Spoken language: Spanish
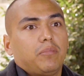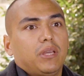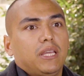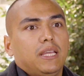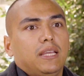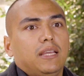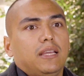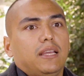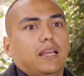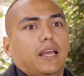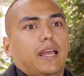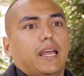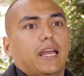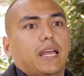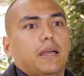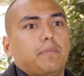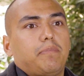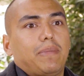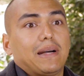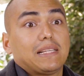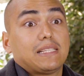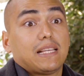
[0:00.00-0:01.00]
mí,
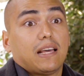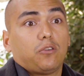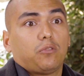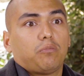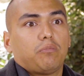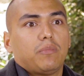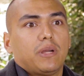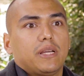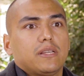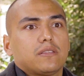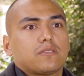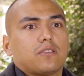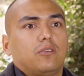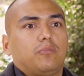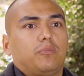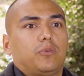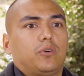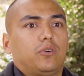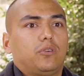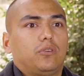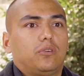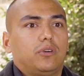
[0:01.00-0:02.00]
eh, pasar un mes
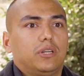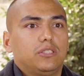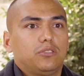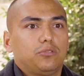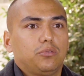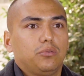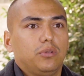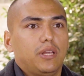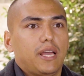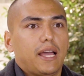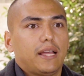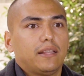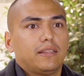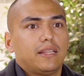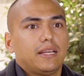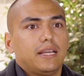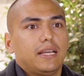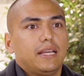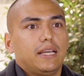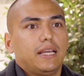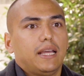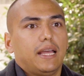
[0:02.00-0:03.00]
como
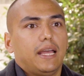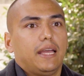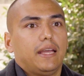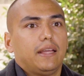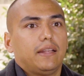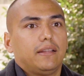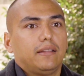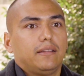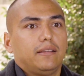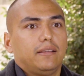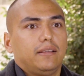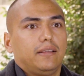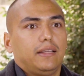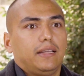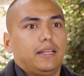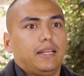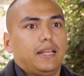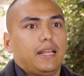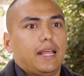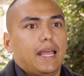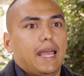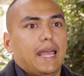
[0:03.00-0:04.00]
estudiante en,